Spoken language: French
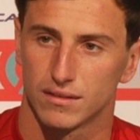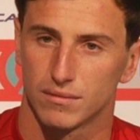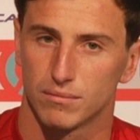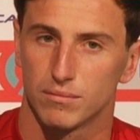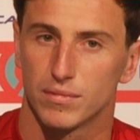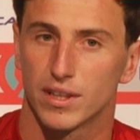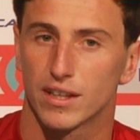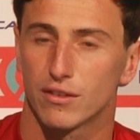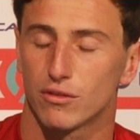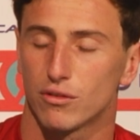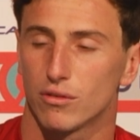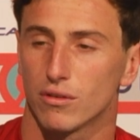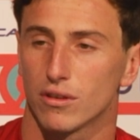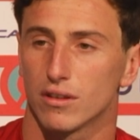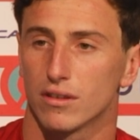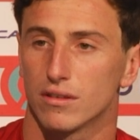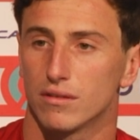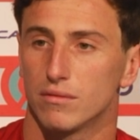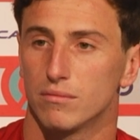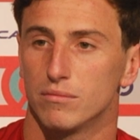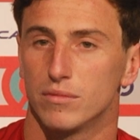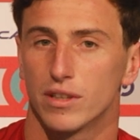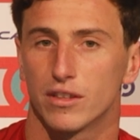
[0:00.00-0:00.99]
Bien sûr,
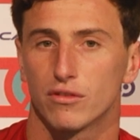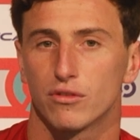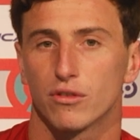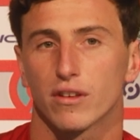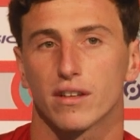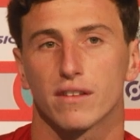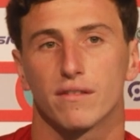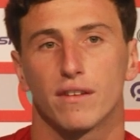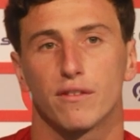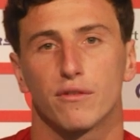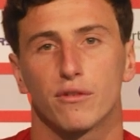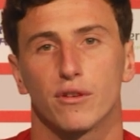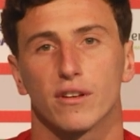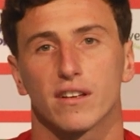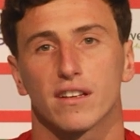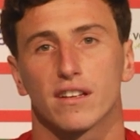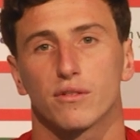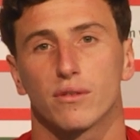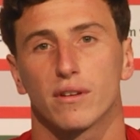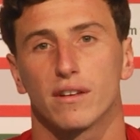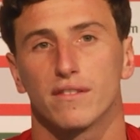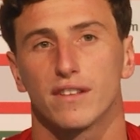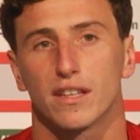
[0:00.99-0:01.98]
bien sûr, il va falloir qu'il
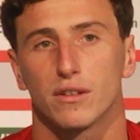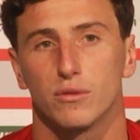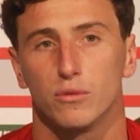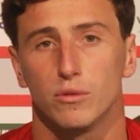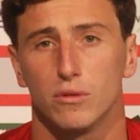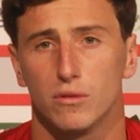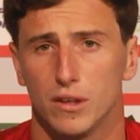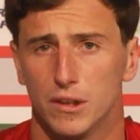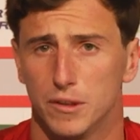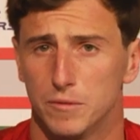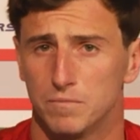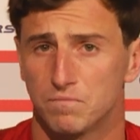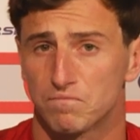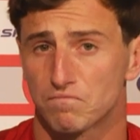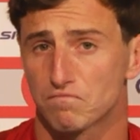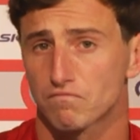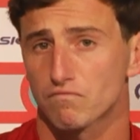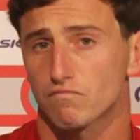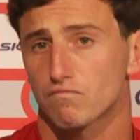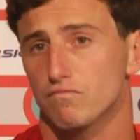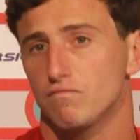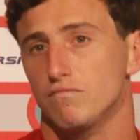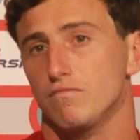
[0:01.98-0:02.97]
soit avec nous.
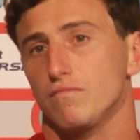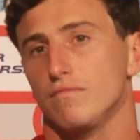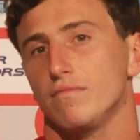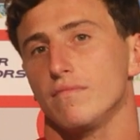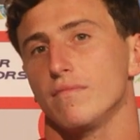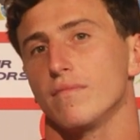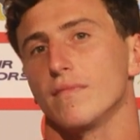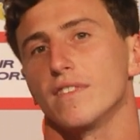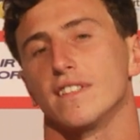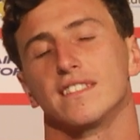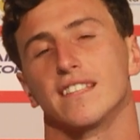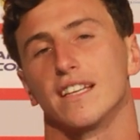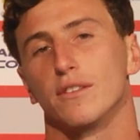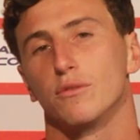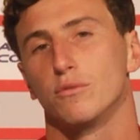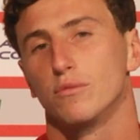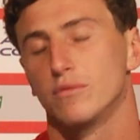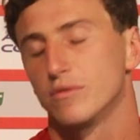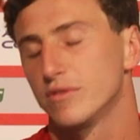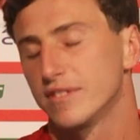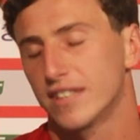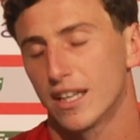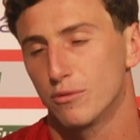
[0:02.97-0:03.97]
Ça
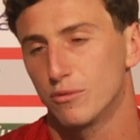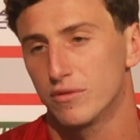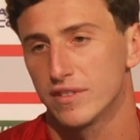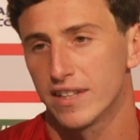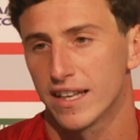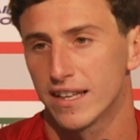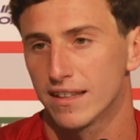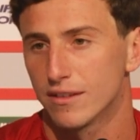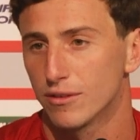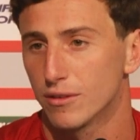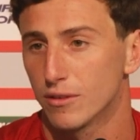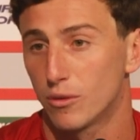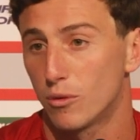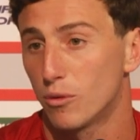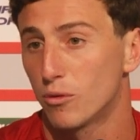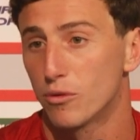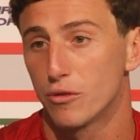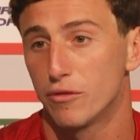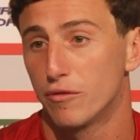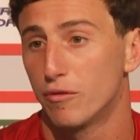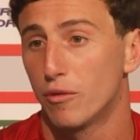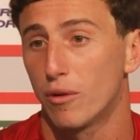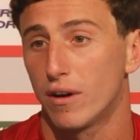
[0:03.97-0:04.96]
nous, ça nous aide, on
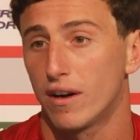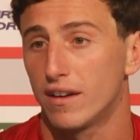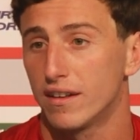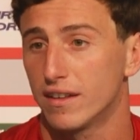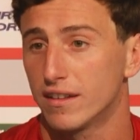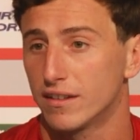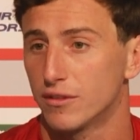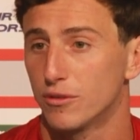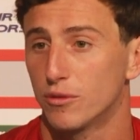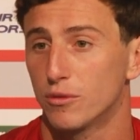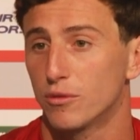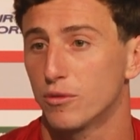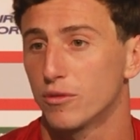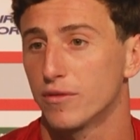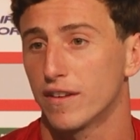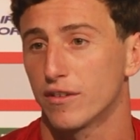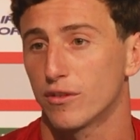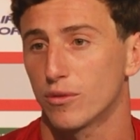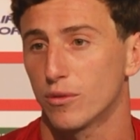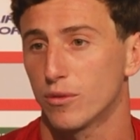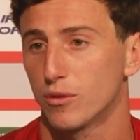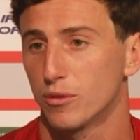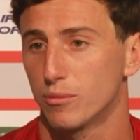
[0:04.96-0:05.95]
le voit, hein, de toute
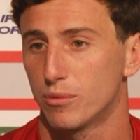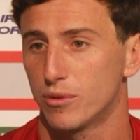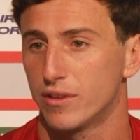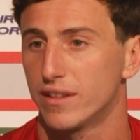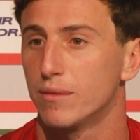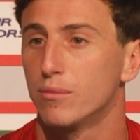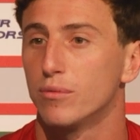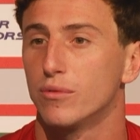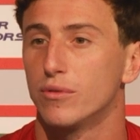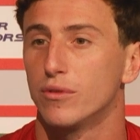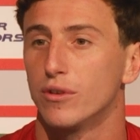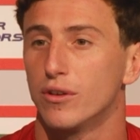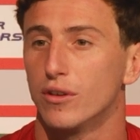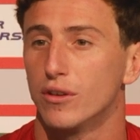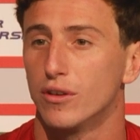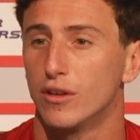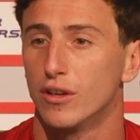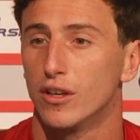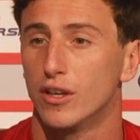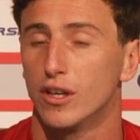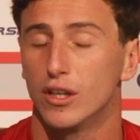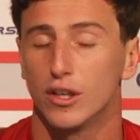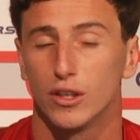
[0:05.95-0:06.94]
façon, depuis le début de,
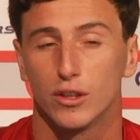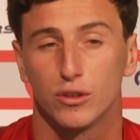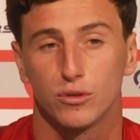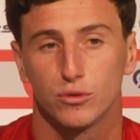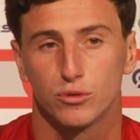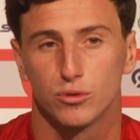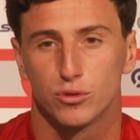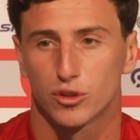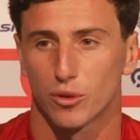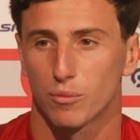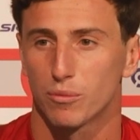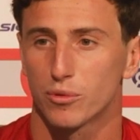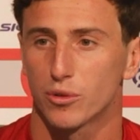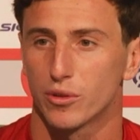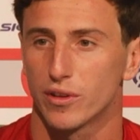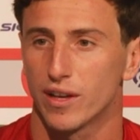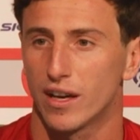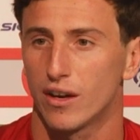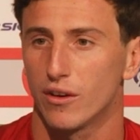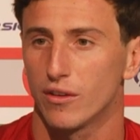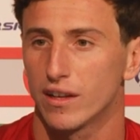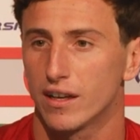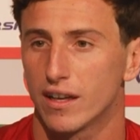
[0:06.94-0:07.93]
du
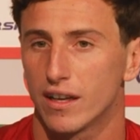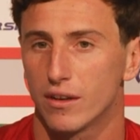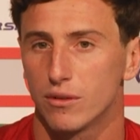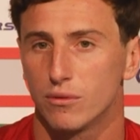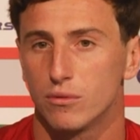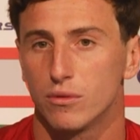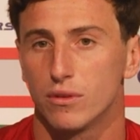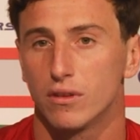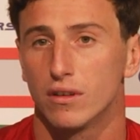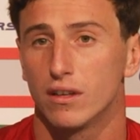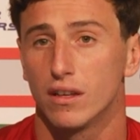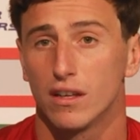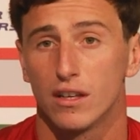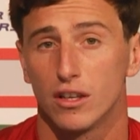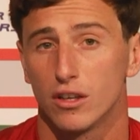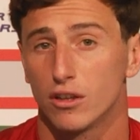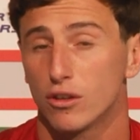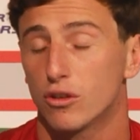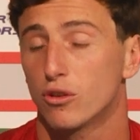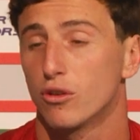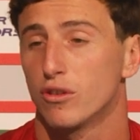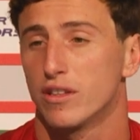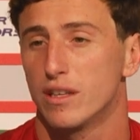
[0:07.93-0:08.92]
championnat, on a eu euh,
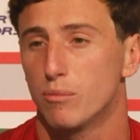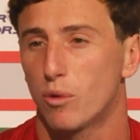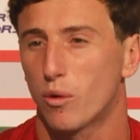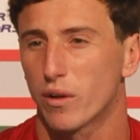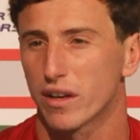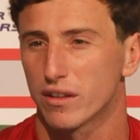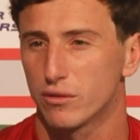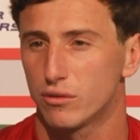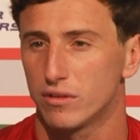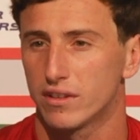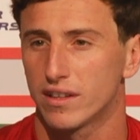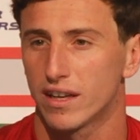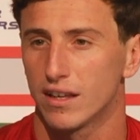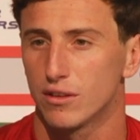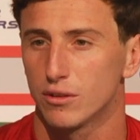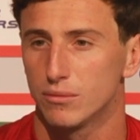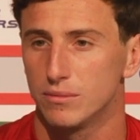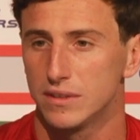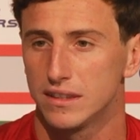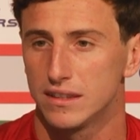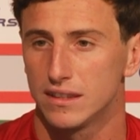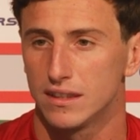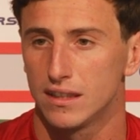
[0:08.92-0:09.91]
que des bons résultats à
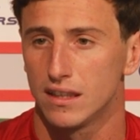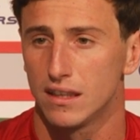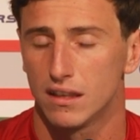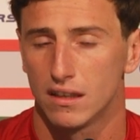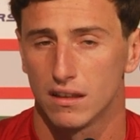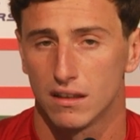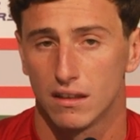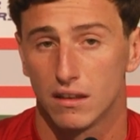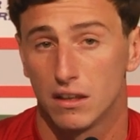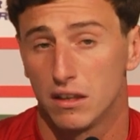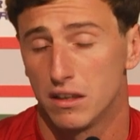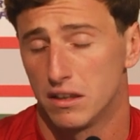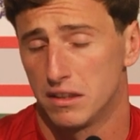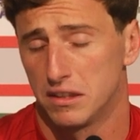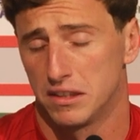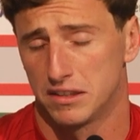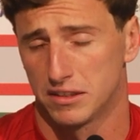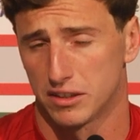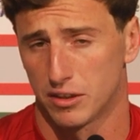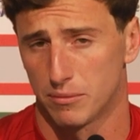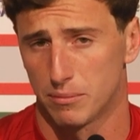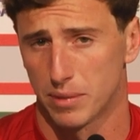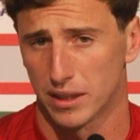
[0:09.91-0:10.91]
domicile, et
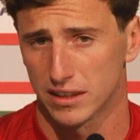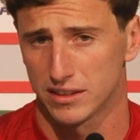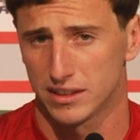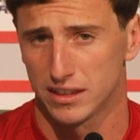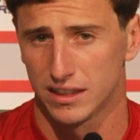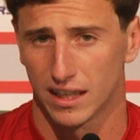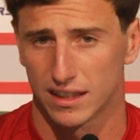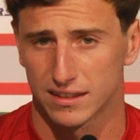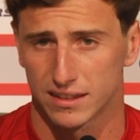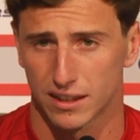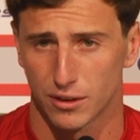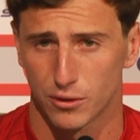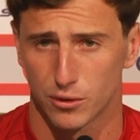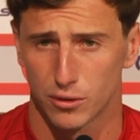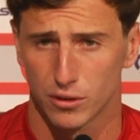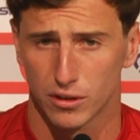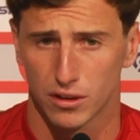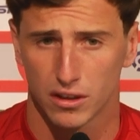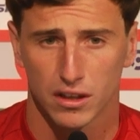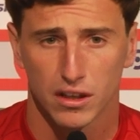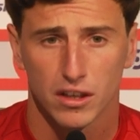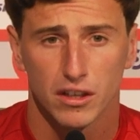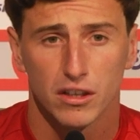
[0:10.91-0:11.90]
c'est en partie grâce à eux.
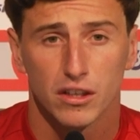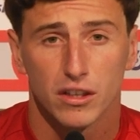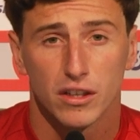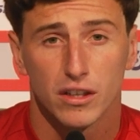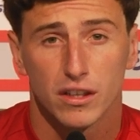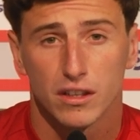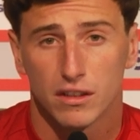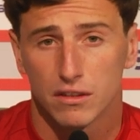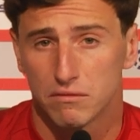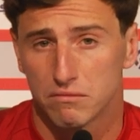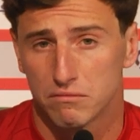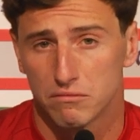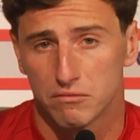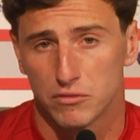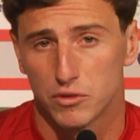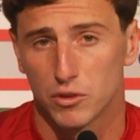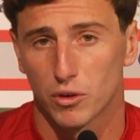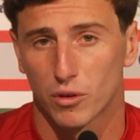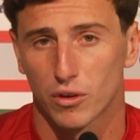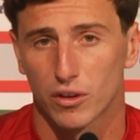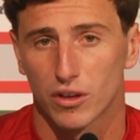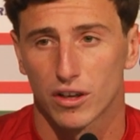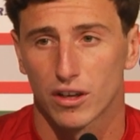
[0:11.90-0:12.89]

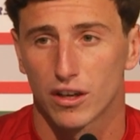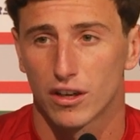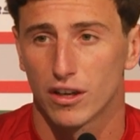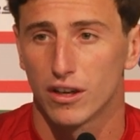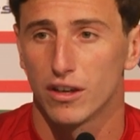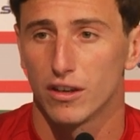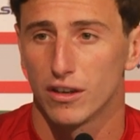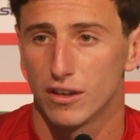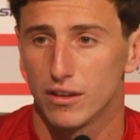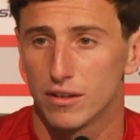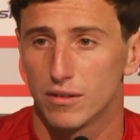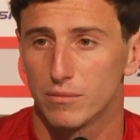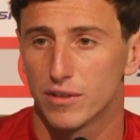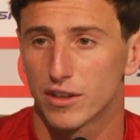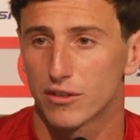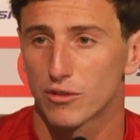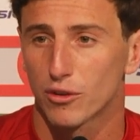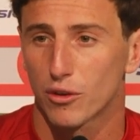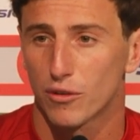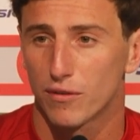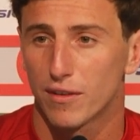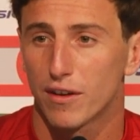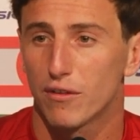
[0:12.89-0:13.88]
Donc, euh, bien
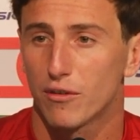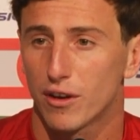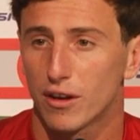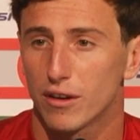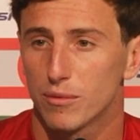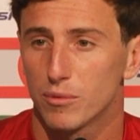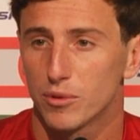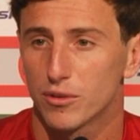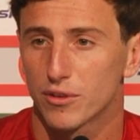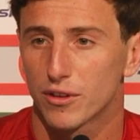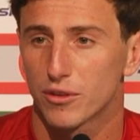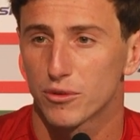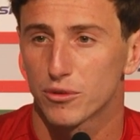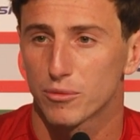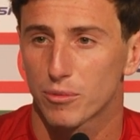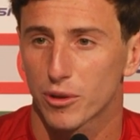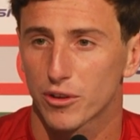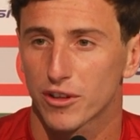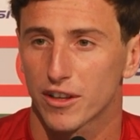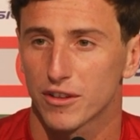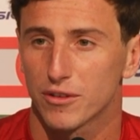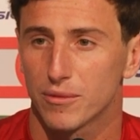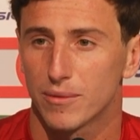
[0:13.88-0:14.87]
sûr, on va avoir besoin de nos
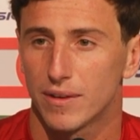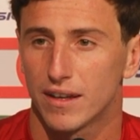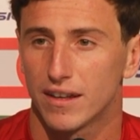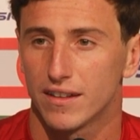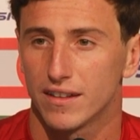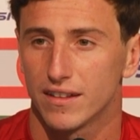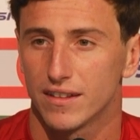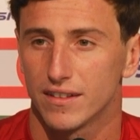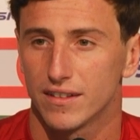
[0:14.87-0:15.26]
supporters demain.